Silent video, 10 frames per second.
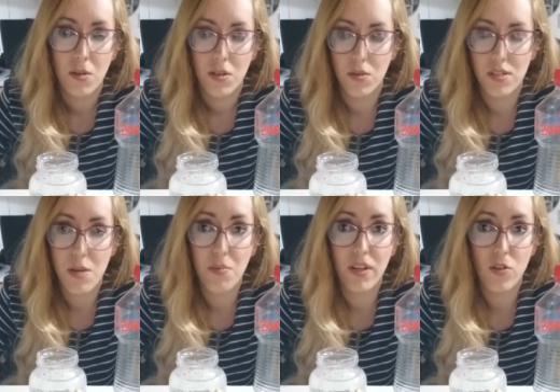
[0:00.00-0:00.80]
Eu
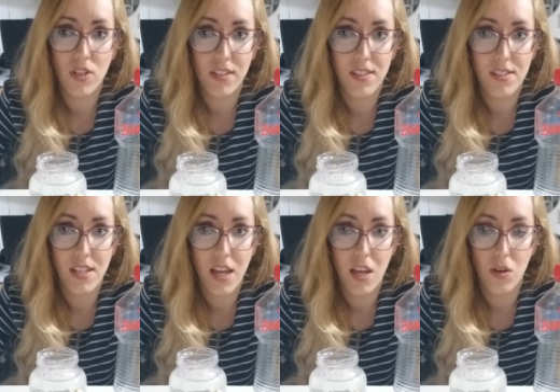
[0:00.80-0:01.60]
sei porque eu já
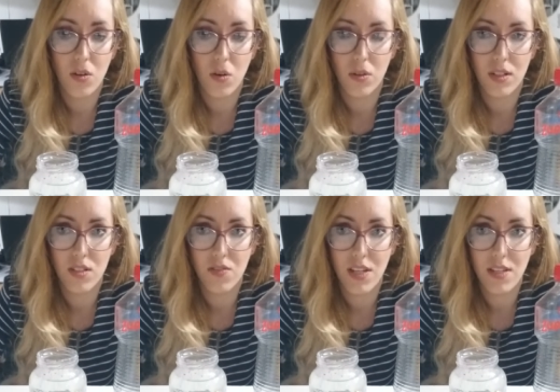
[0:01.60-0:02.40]
testei
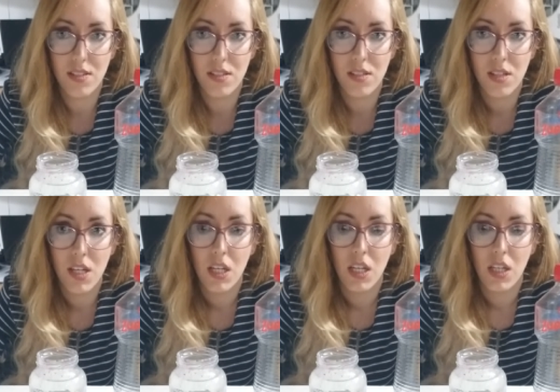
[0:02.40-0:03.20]
outras vezes
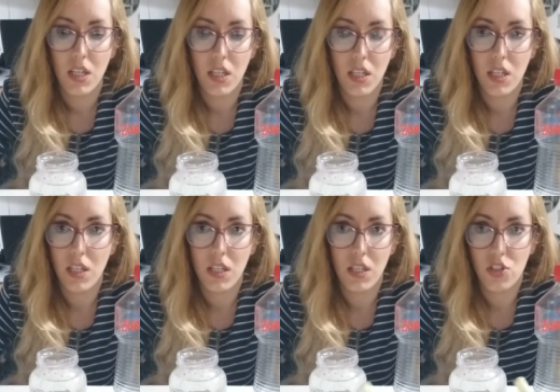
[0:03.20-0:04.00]

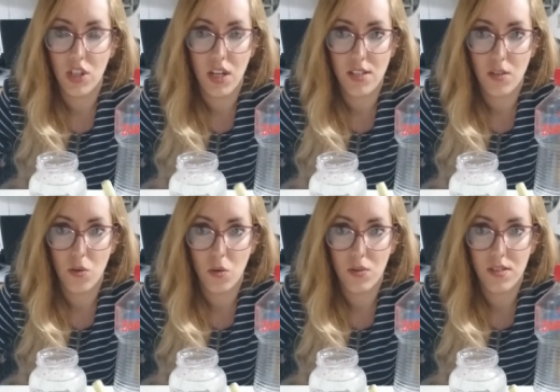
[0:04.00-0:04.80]
e cheguei a essa
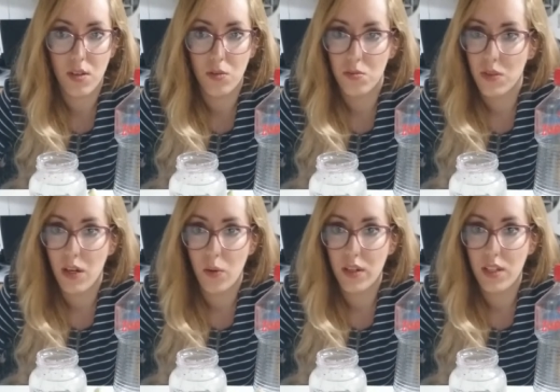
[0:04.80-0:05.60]
conclusão,
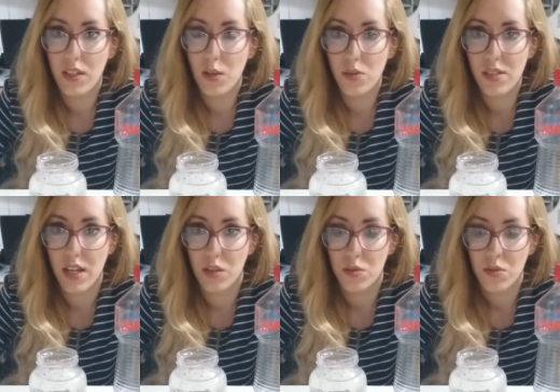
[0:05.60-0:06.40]
é o que deu
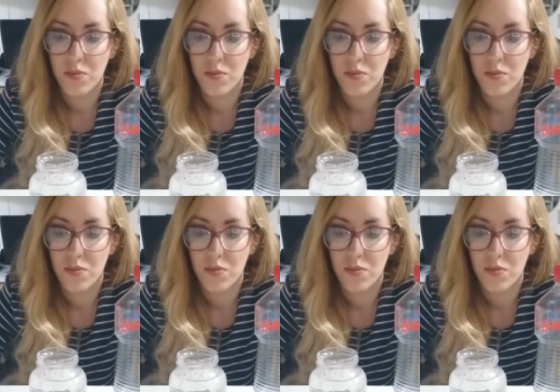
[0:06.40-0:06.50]
certo.